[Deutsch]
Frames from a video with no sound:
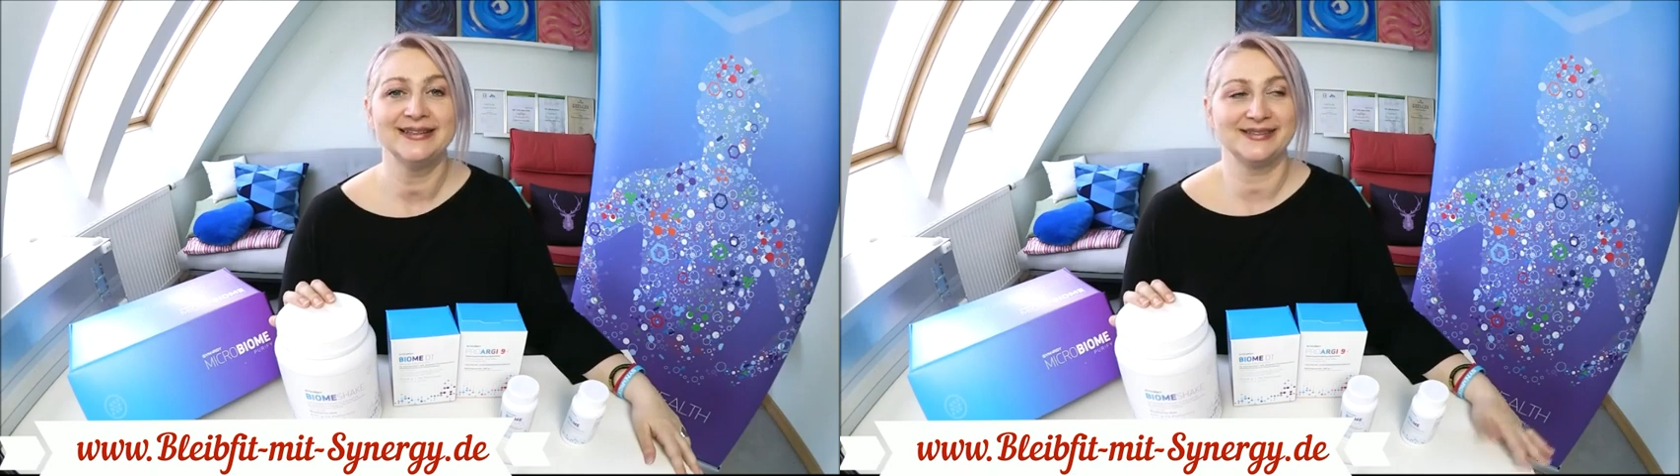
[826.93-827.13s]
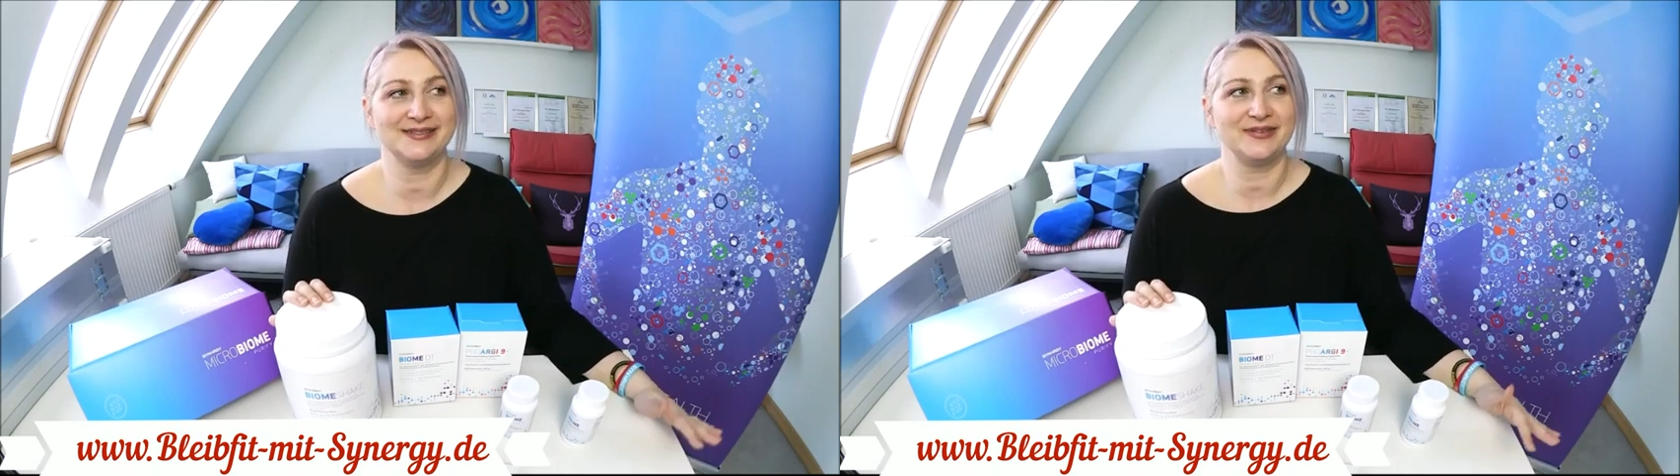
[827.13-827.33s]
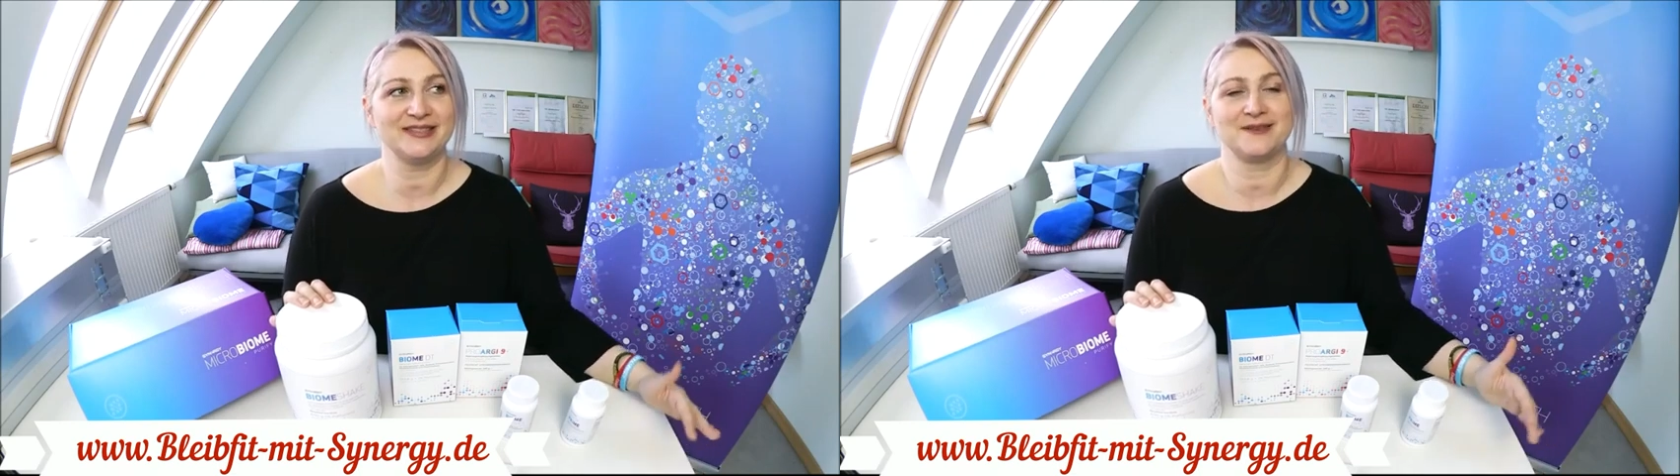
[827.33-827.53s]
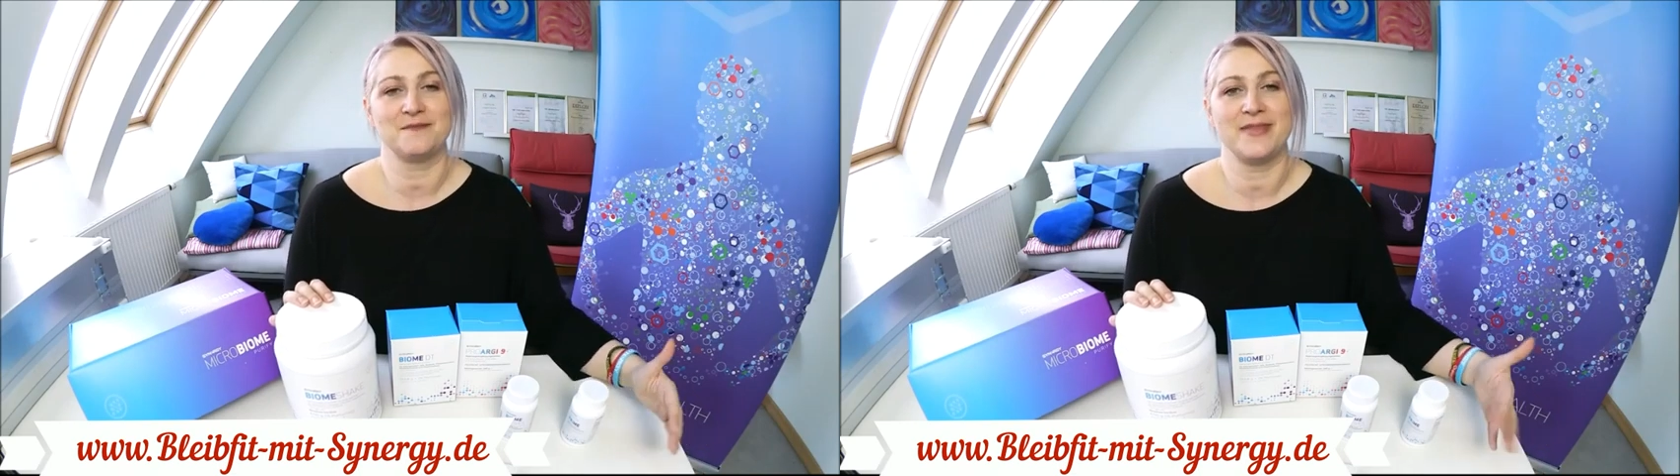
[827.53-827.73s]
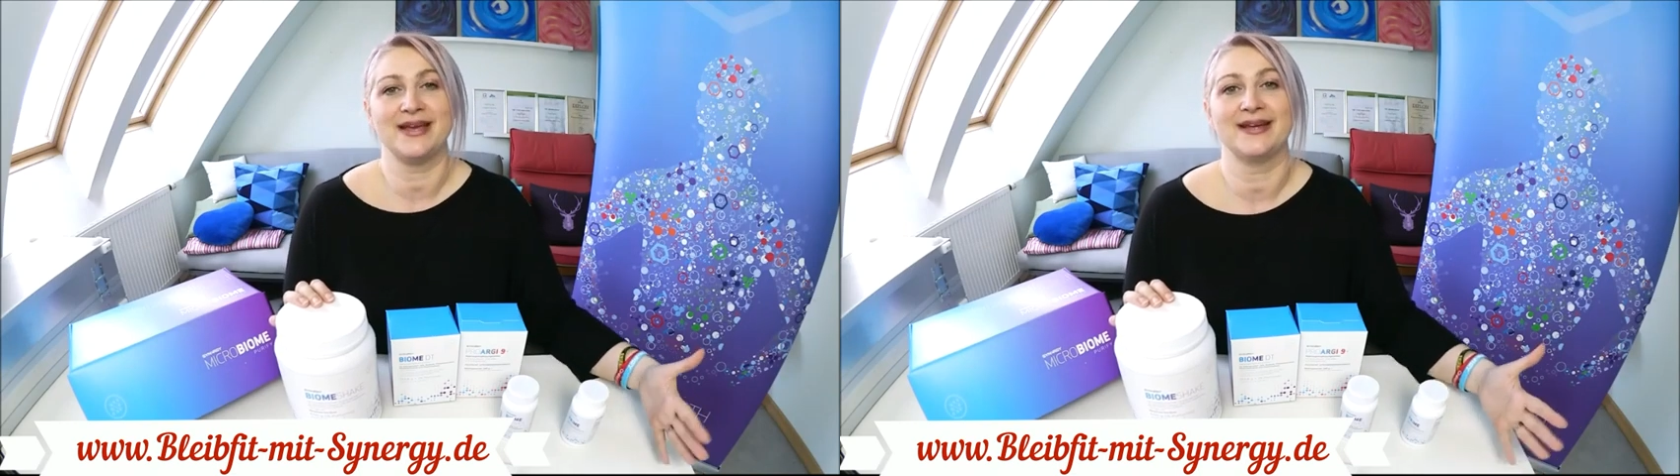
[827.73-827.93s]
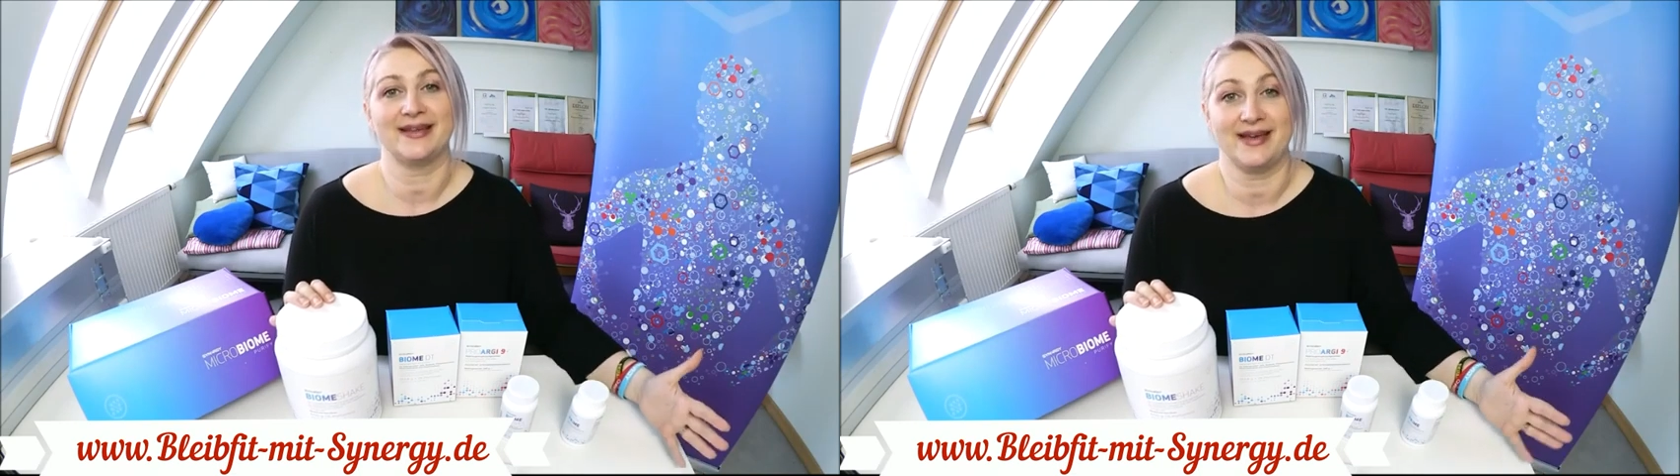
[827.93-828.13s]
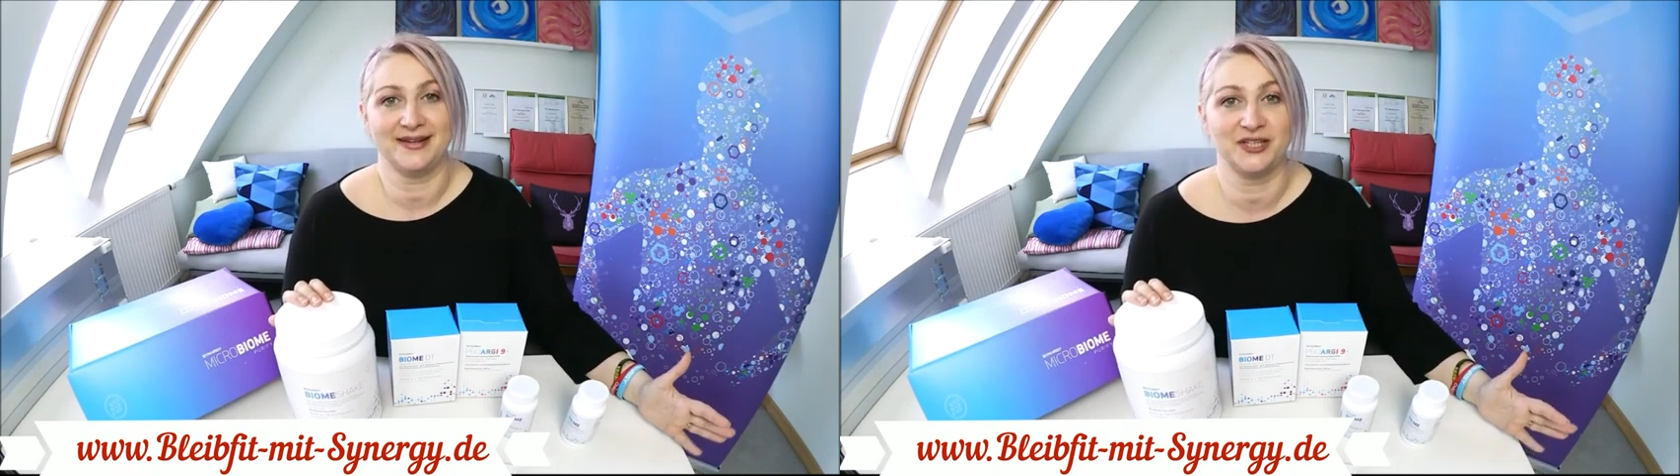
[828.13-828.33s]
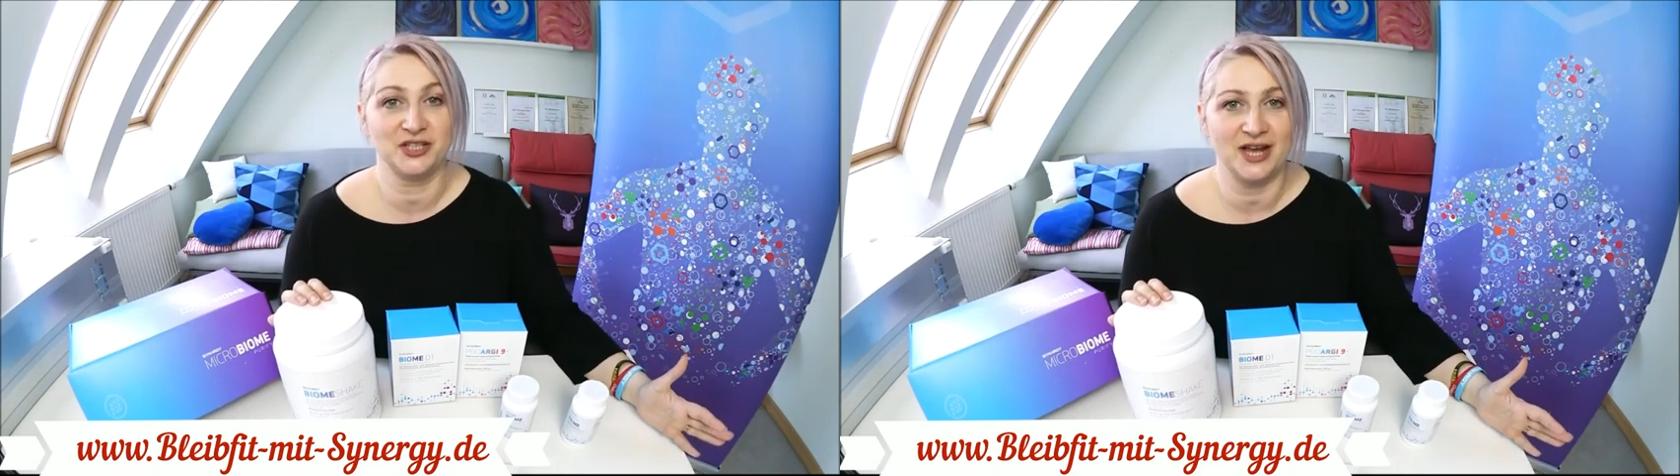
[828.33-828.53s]
dass sie fast die Mengen
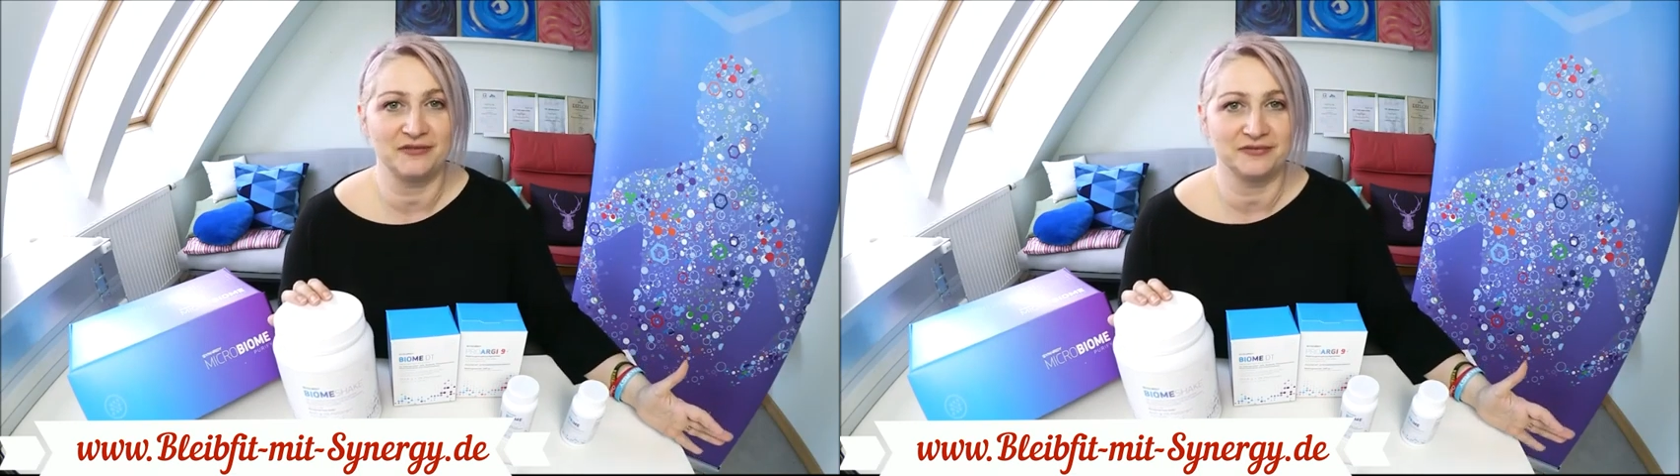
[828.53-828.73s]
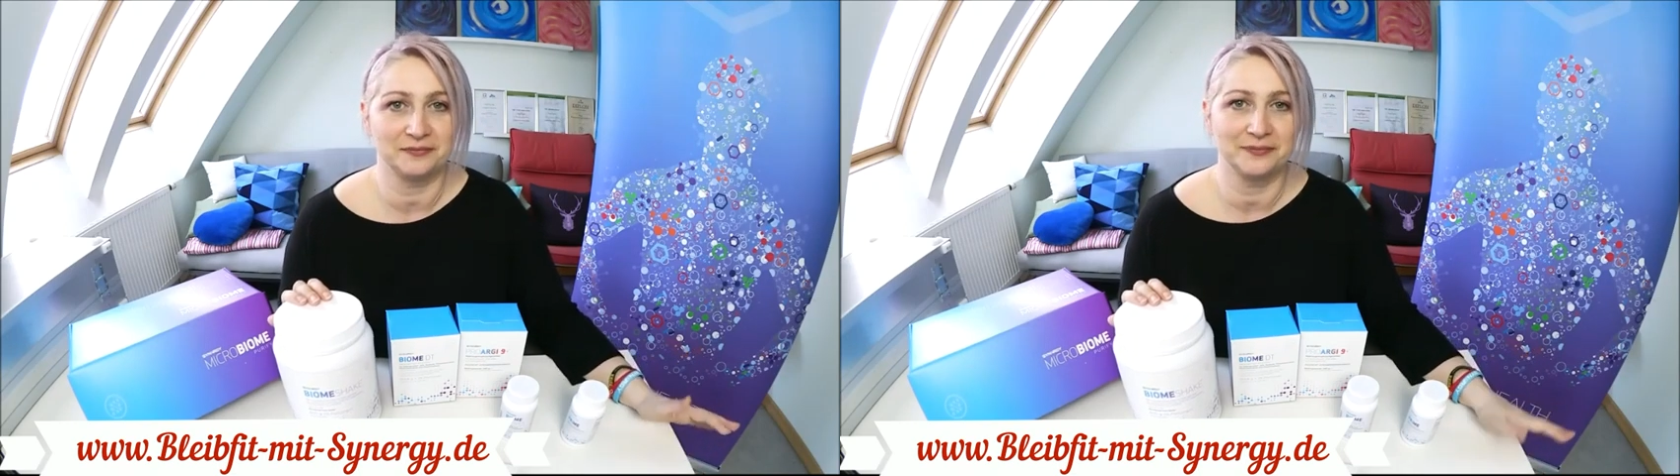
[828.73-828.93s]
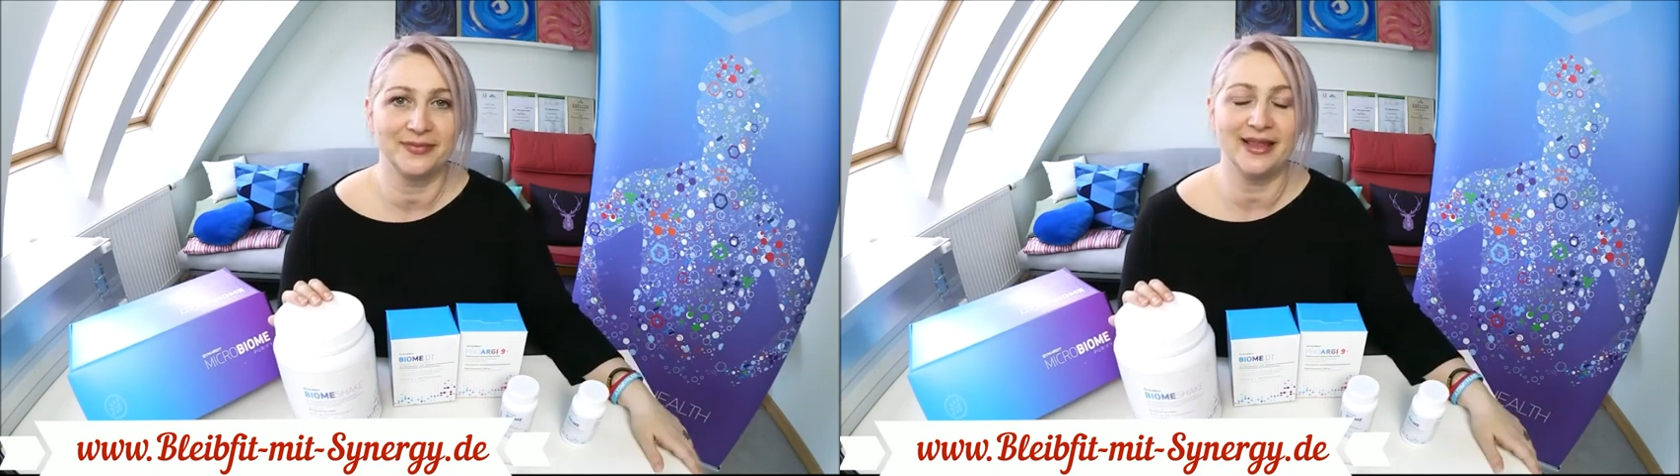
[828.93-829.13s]
gar nicht schaffen,